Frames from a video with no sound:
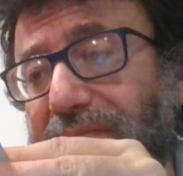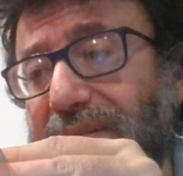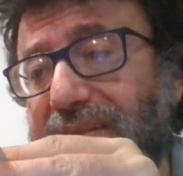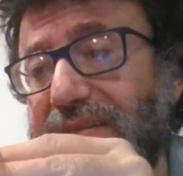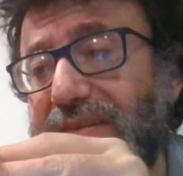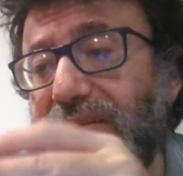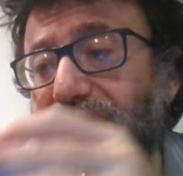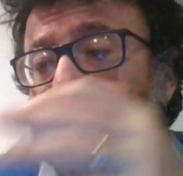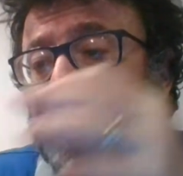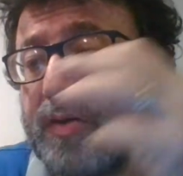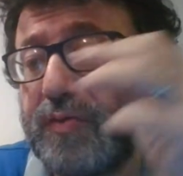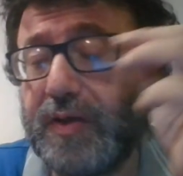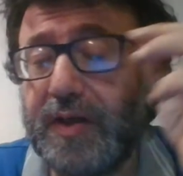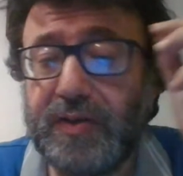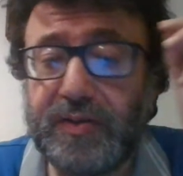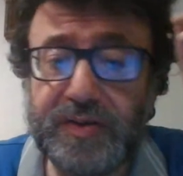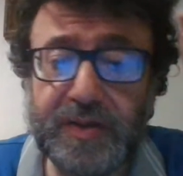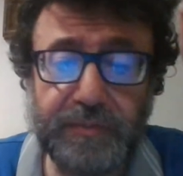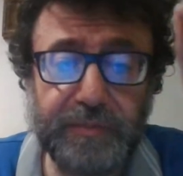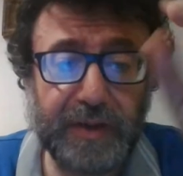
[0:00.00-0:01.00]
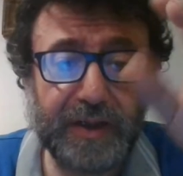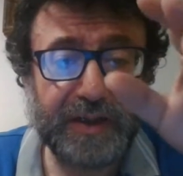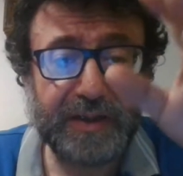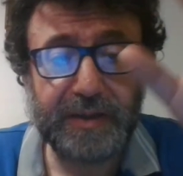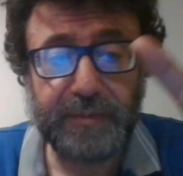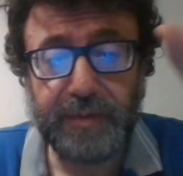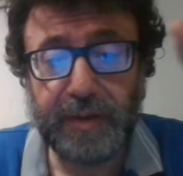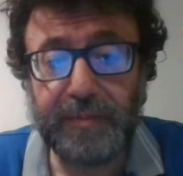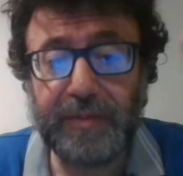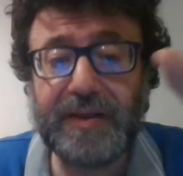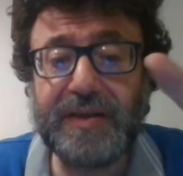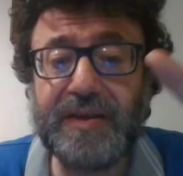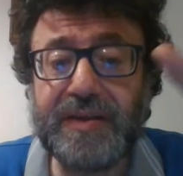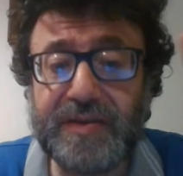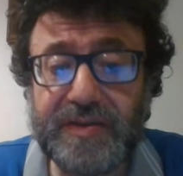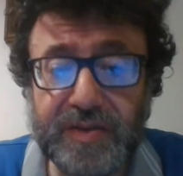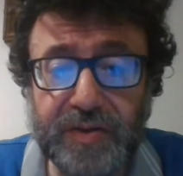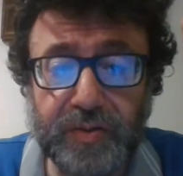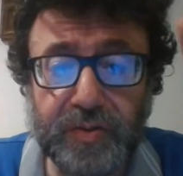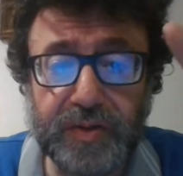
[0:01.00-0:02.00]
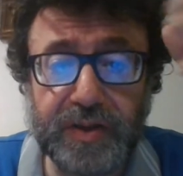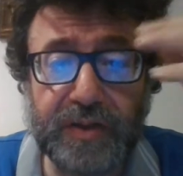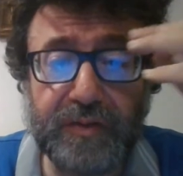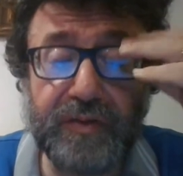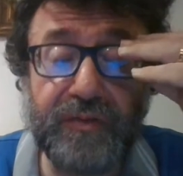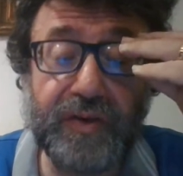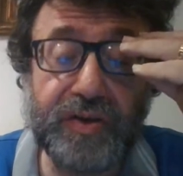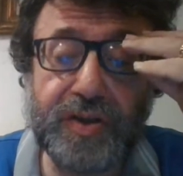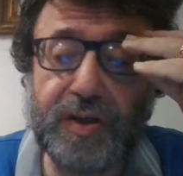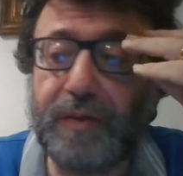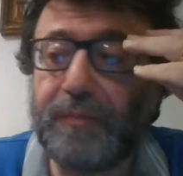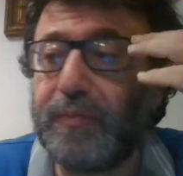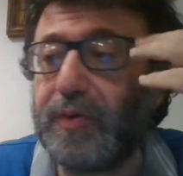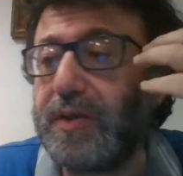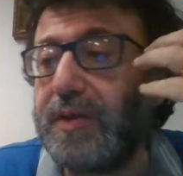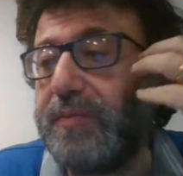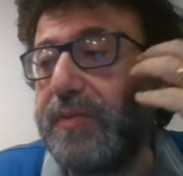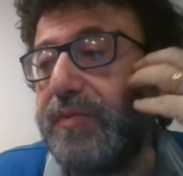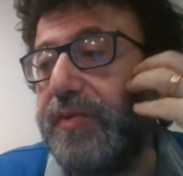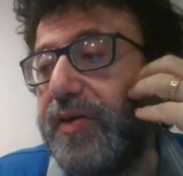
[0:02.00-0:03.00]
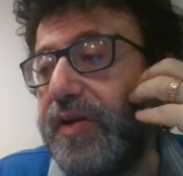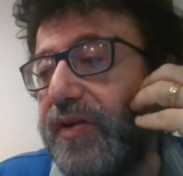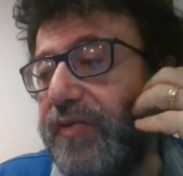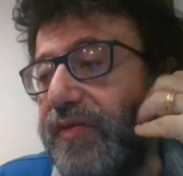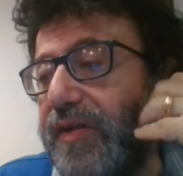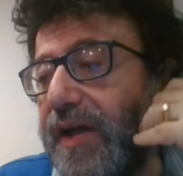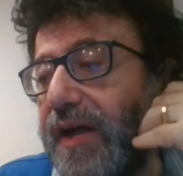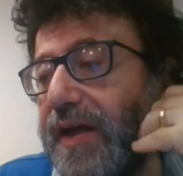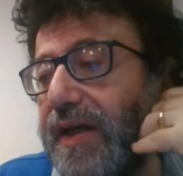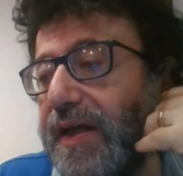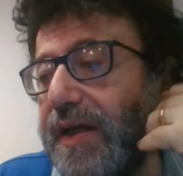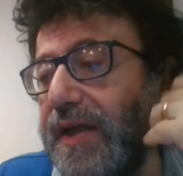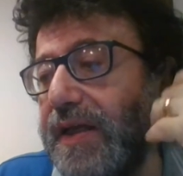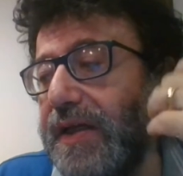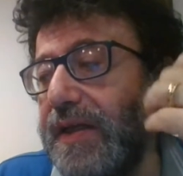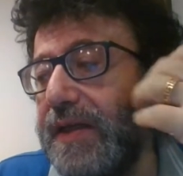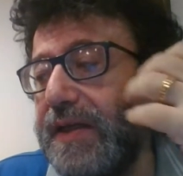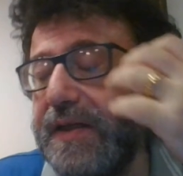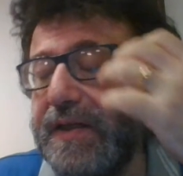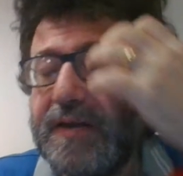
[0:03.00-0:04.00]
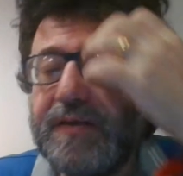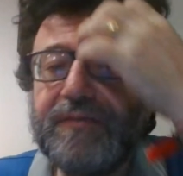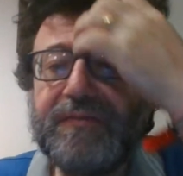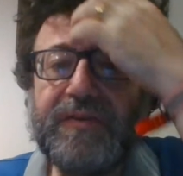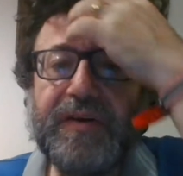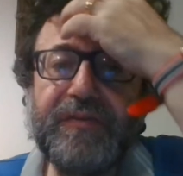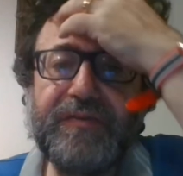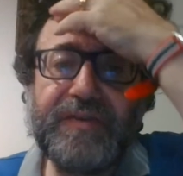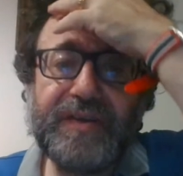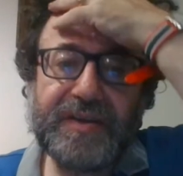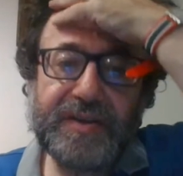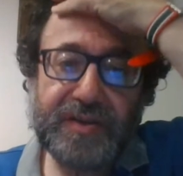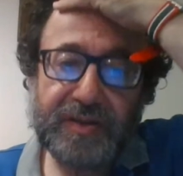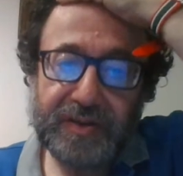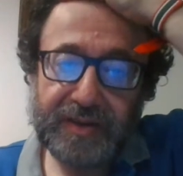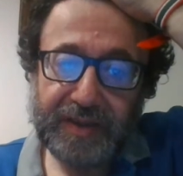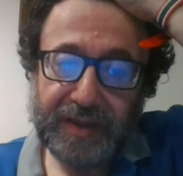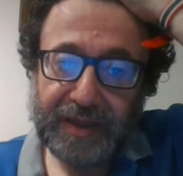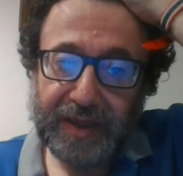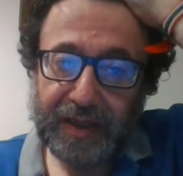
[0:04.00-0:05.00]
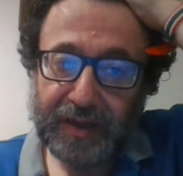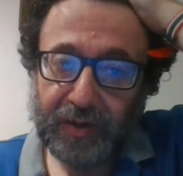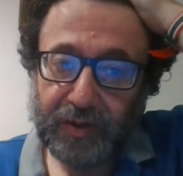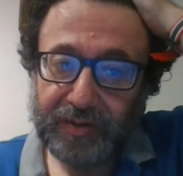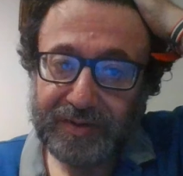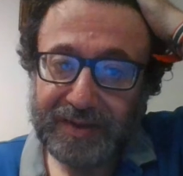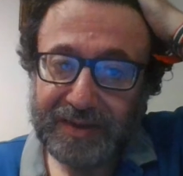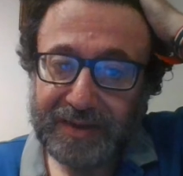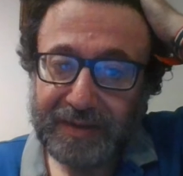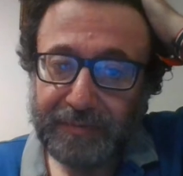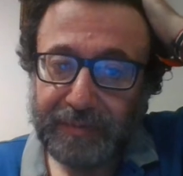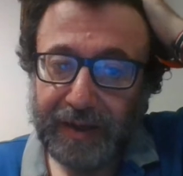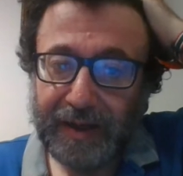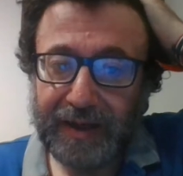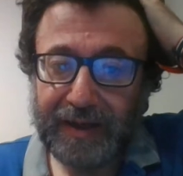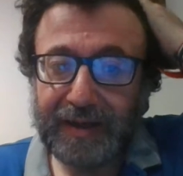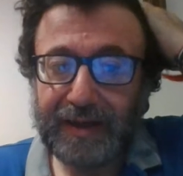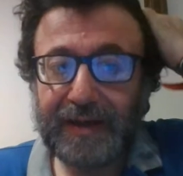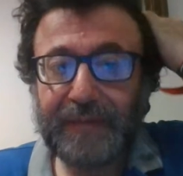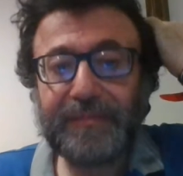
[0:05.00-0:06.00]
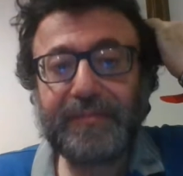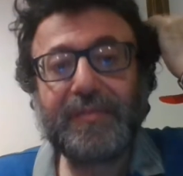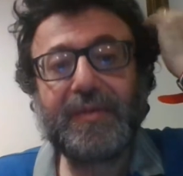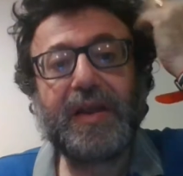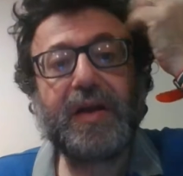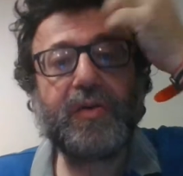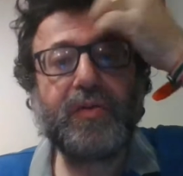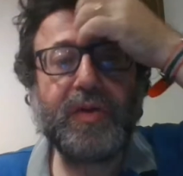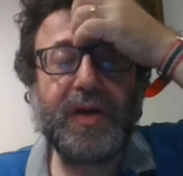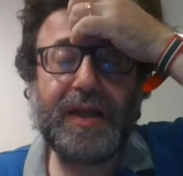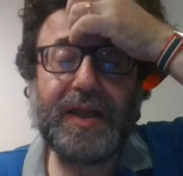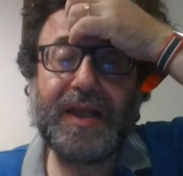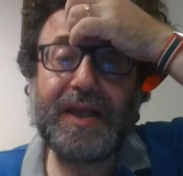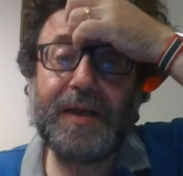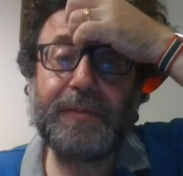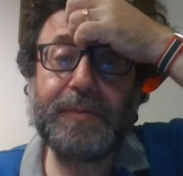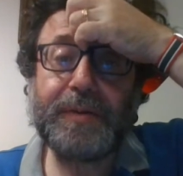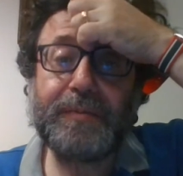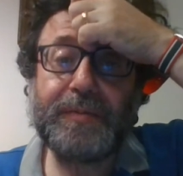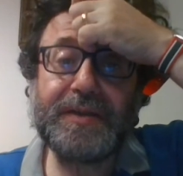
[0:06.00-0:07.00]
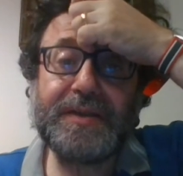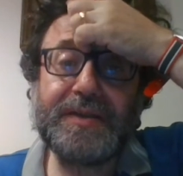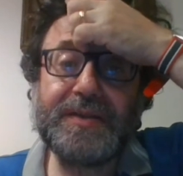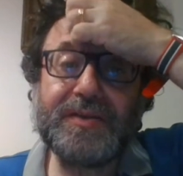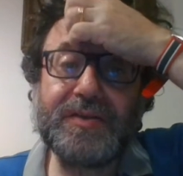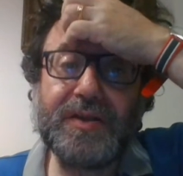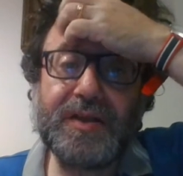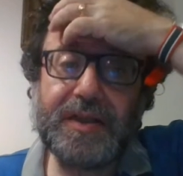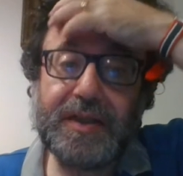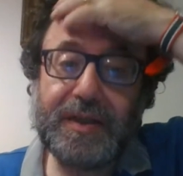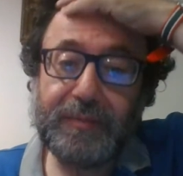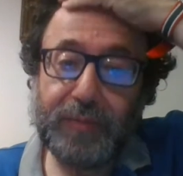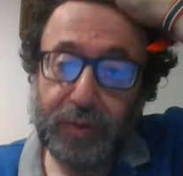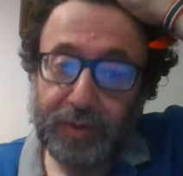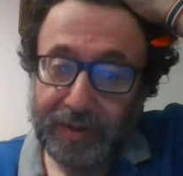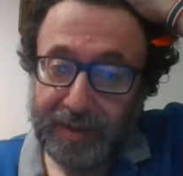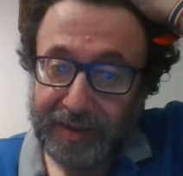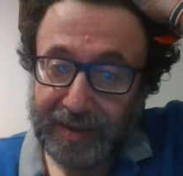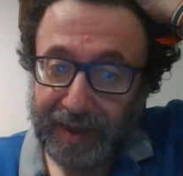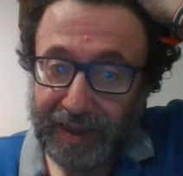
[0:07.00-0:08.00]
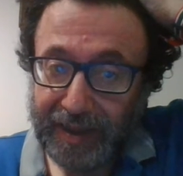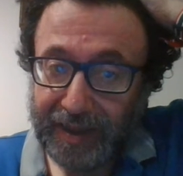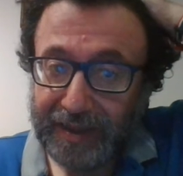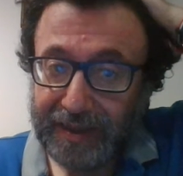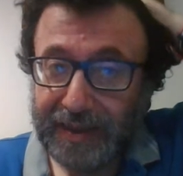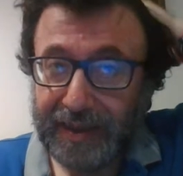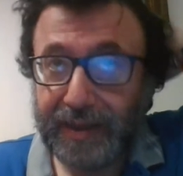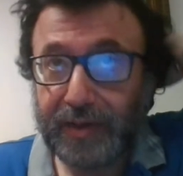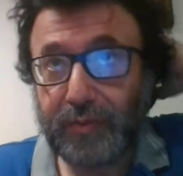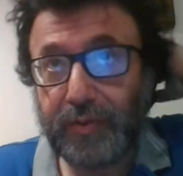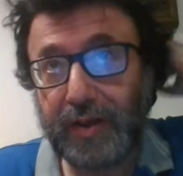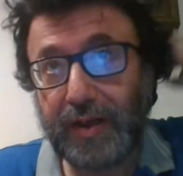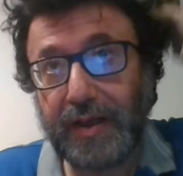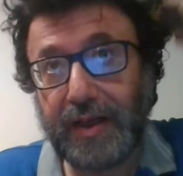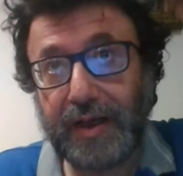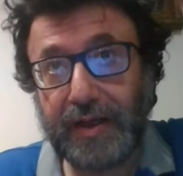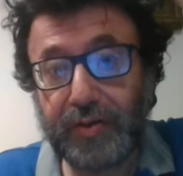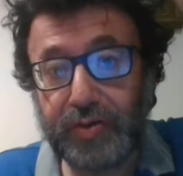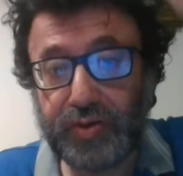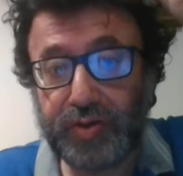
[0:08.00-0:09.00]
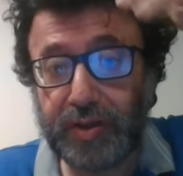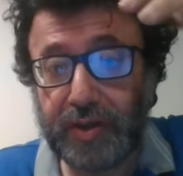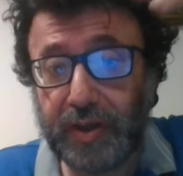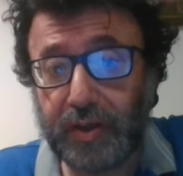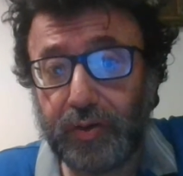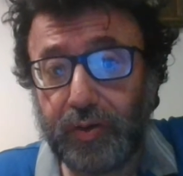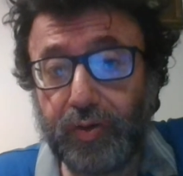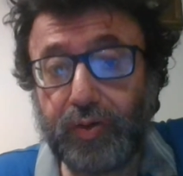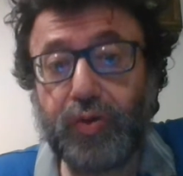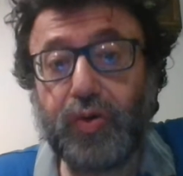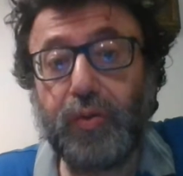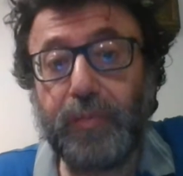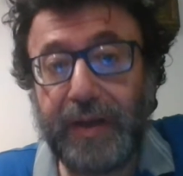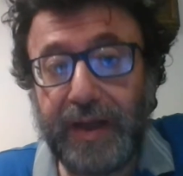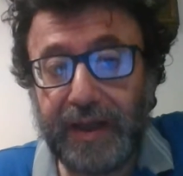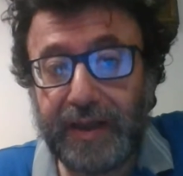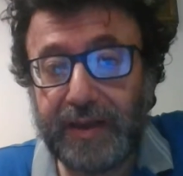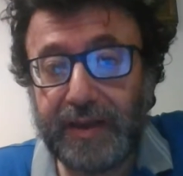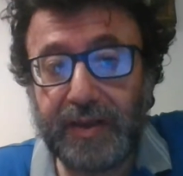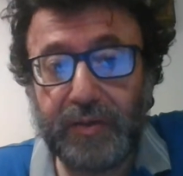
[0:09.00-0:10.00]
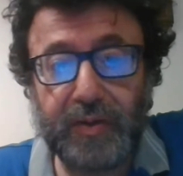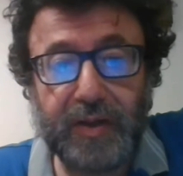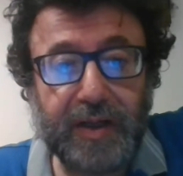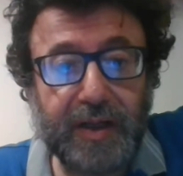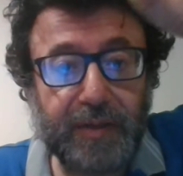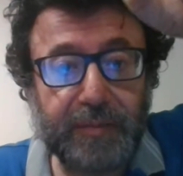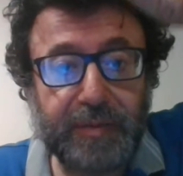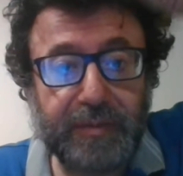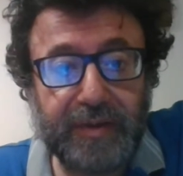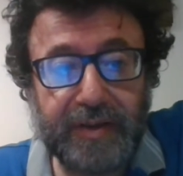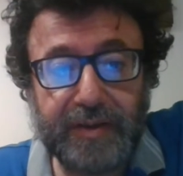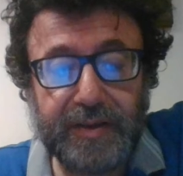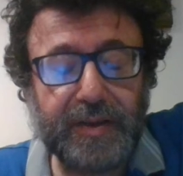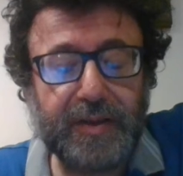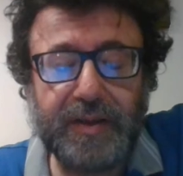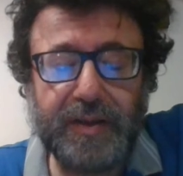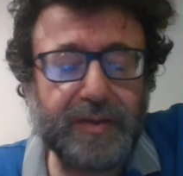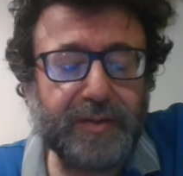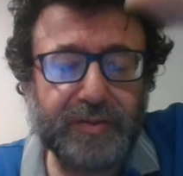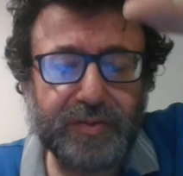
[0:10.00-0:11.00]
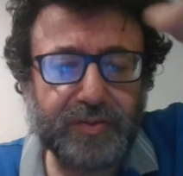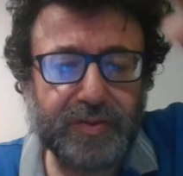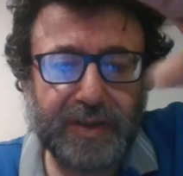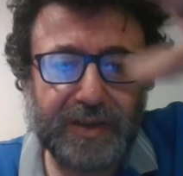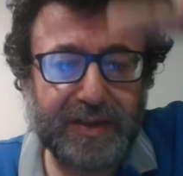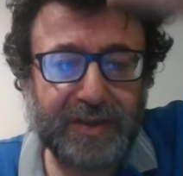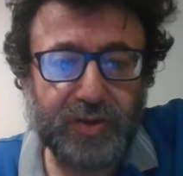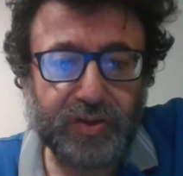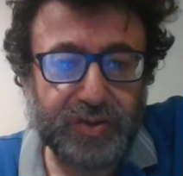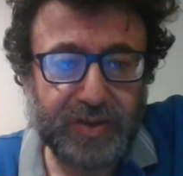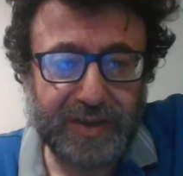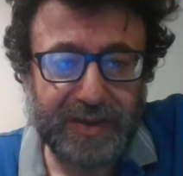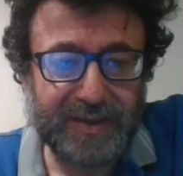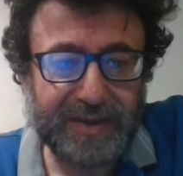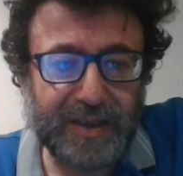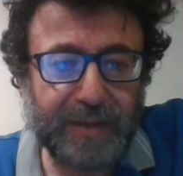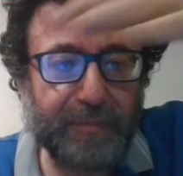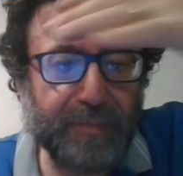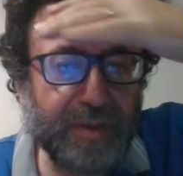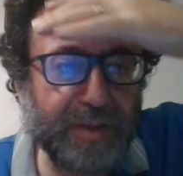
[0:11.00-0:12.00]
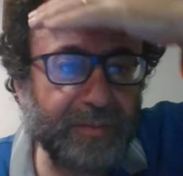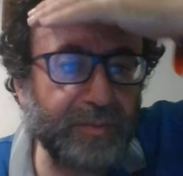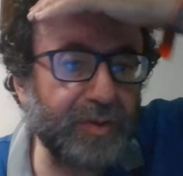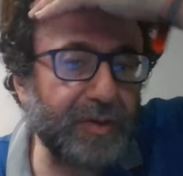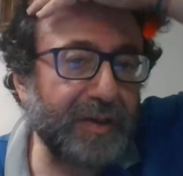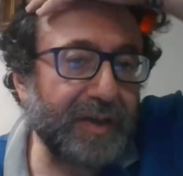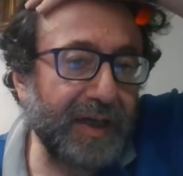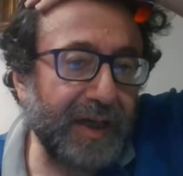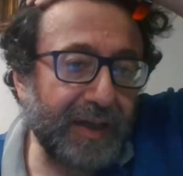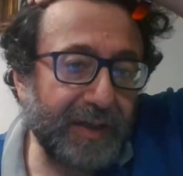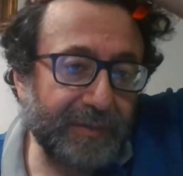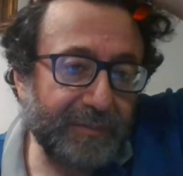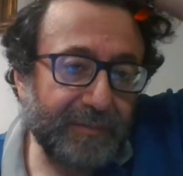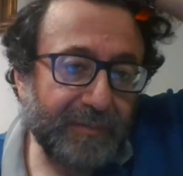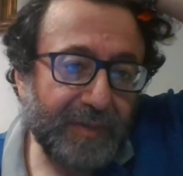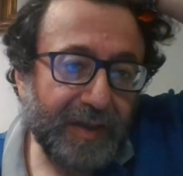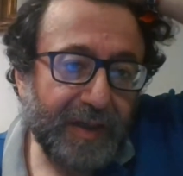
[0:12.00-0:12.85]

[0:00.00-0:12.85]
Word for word: vista, cioè quando si parla di prime edizioni, qui facciamo un po' di bibliografia, va visto di che cosa si parla. Qual è la prima edizione di Montale? È quella che è uscita con Gobetti, quella è la prima, eh, di, di, scusate, di Ossi di Seppe di Montale